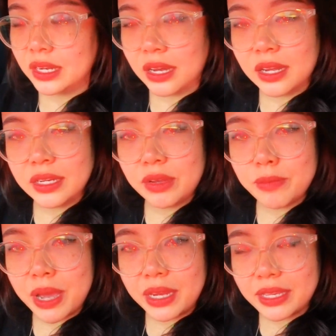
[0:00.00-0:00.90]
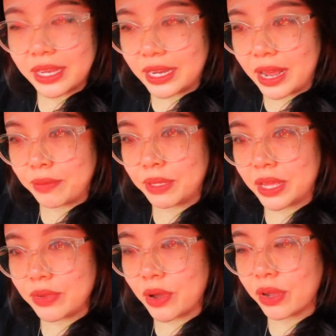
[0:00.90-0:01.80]
À, nếu mà anh chị nào mà
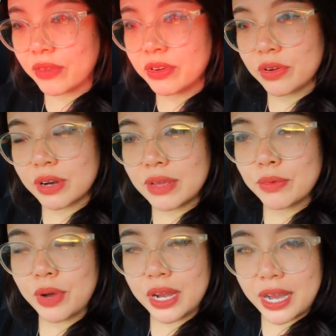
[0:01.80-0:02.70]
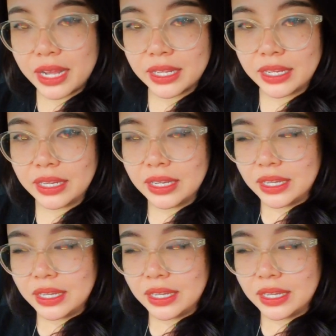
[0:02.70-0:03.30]
theo dõi cái video clip của Hana thì